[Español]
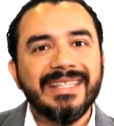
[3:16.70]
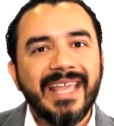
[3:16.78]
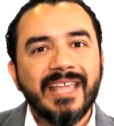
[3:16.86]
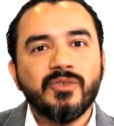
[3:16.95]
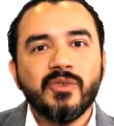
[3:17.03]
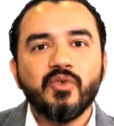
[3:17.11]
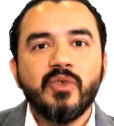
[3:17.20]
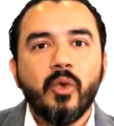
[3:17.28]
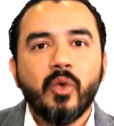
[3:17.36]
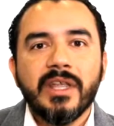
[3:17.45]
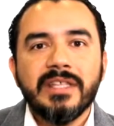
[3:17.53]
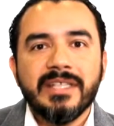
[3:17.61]
eso es una
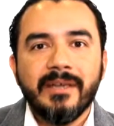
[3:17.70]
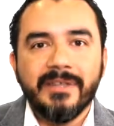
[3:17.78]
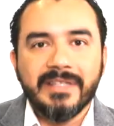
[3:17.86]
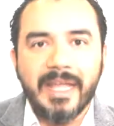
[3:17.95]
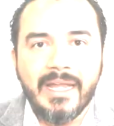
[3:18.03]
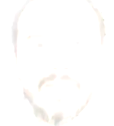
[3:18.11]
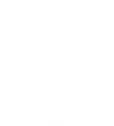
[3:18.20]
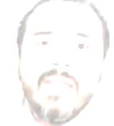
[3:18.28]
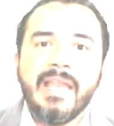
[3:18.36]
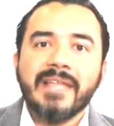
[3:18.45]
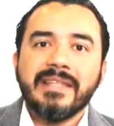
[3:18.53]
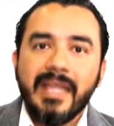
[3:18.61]
urgencia vital.
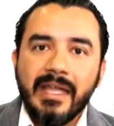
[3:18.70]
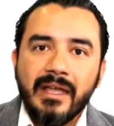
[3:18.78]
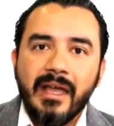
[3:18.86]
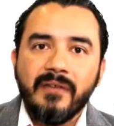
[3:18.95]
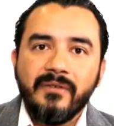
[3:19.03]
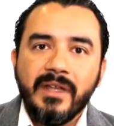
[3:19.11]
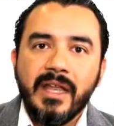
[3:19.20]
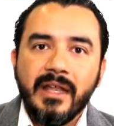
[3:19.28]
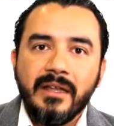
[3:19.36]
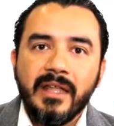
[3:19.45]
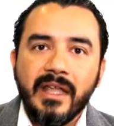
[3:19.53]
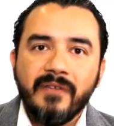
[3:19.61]
Y la T al
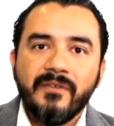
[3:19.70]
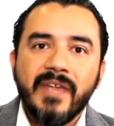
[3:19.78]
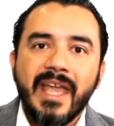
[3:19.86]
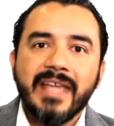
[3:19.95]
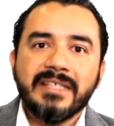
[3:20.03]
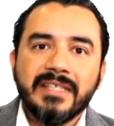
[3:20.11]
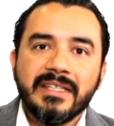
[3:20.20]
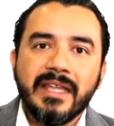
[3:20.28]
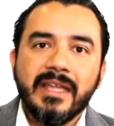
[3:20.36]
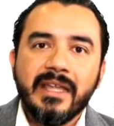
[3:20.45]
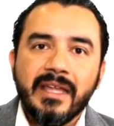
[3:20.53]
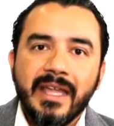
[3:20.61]
final, FAST,
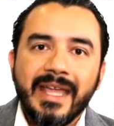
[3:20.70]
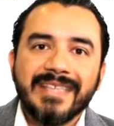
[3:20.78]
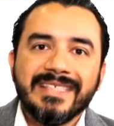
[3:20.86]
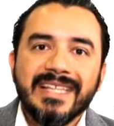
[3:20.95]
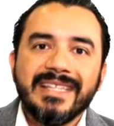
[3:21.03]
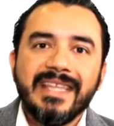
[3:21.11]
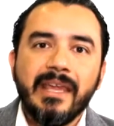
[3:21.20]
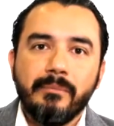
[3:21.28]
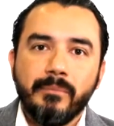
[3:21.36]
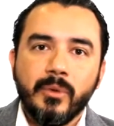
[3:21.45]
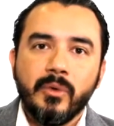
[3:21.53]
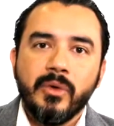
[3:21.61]
es el
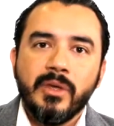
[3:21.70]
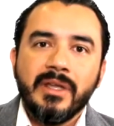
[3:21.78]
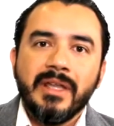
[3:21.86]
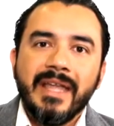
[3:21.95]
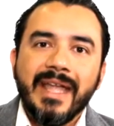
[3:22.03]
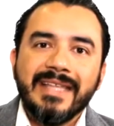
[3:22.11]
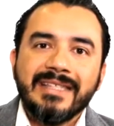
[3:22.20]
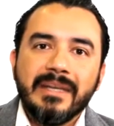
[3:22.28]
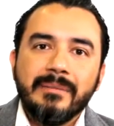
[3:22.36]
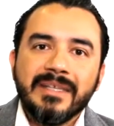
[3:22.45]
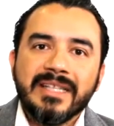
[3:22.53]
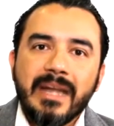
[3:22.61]
tiempo
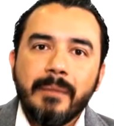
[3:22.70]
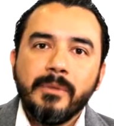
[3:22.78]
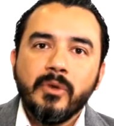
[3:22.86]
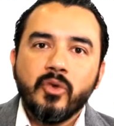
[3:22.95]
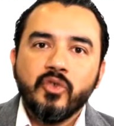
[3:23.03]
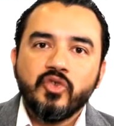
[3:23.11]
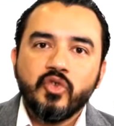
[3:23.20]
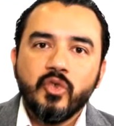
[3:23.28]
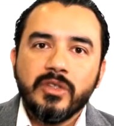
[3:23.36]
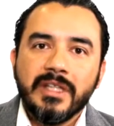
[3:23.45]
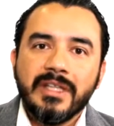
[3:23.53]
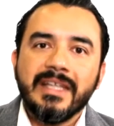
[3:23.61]
entre más rápido
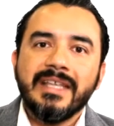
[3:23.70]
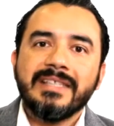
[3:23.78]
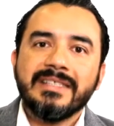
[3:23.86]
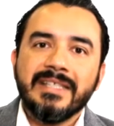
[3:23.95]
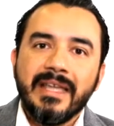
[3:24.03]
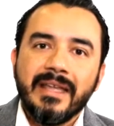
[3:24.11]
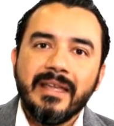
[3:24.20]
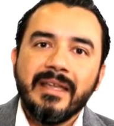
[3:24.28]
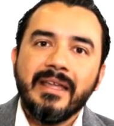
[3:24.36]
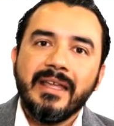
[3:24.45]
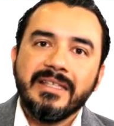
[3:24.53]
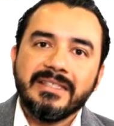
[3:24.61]
consulten y se
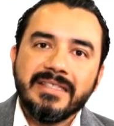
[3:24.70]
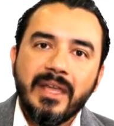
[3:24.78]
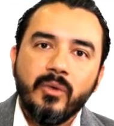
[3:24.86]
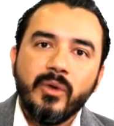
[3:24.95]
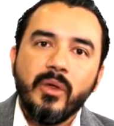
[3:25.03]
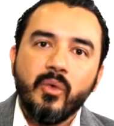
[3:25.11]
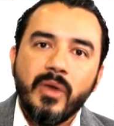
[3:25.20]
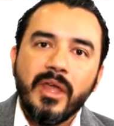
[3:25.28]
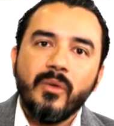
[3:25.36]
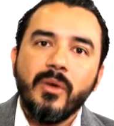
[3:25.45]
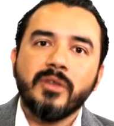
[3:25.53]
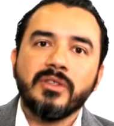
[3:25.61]
instaure un
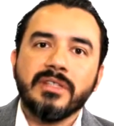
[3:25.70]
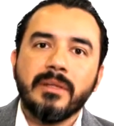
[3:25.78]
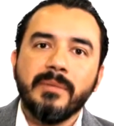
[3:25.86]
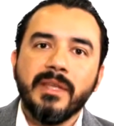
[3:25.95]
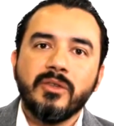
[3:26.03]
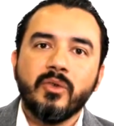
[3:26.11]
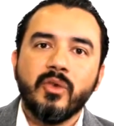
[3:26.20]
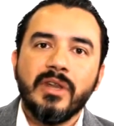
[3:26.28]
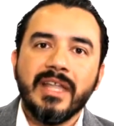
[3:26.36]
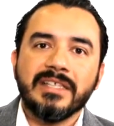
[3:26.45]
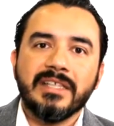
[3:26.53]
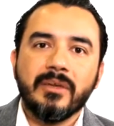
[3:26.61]
adecuado tratamiento,
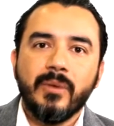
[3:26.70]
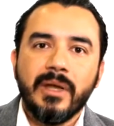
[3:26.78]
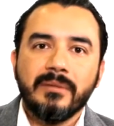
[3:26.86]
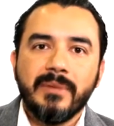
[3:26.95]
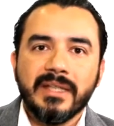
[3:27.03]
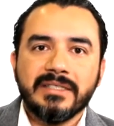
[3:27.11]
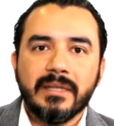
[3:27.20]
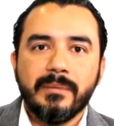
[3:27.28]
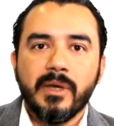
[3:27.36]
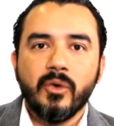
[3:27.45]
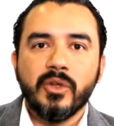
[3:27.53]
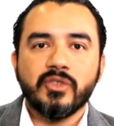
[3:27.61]
las secuelas van a ser
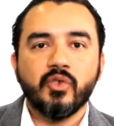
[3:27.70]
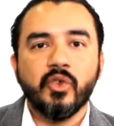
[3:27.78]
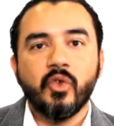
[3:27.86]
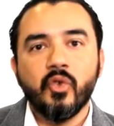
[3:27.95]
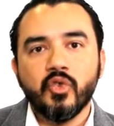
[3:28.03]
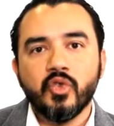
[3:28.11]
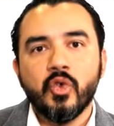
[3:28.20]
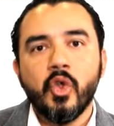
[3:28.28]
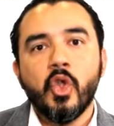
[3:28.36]
menores o incluso